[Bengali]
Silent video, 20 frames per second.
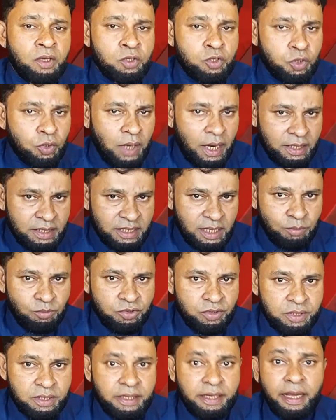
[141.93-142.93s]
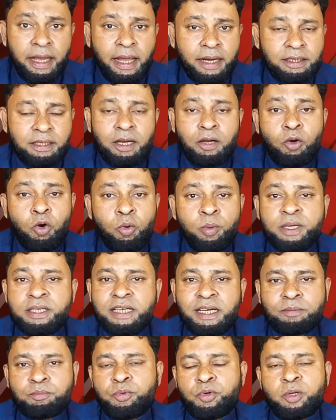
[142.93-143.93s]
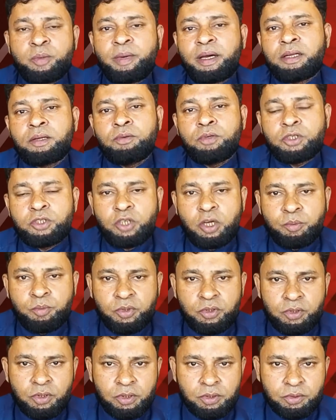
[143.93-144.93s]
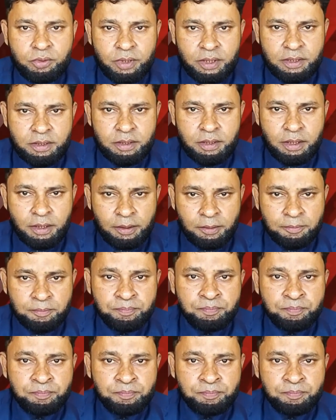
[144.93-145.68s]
সোনার চামচ নিয়ে একটা অভিজাত পরিবারে উনি জন্মগ্রহণ করেছিলেন